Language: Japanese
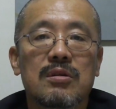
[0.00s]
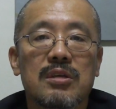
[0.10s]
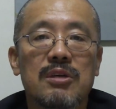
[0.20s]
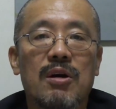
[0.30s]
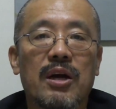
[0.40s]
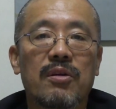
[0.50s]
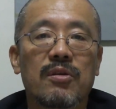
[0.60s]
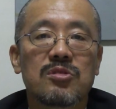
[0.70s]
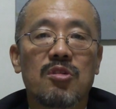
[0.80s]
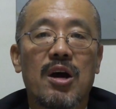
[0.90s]
言い訳の
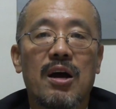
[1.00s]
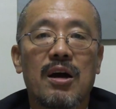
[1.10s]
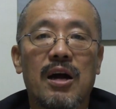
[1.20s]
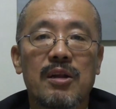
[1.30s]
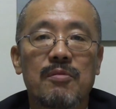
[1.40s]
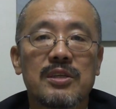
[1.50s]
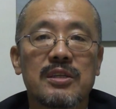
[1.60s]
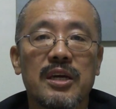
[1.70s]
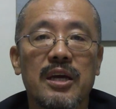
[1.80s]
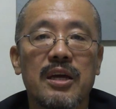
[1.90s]
余地はありませ
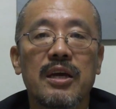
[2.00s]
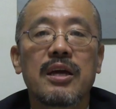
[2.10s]
んね、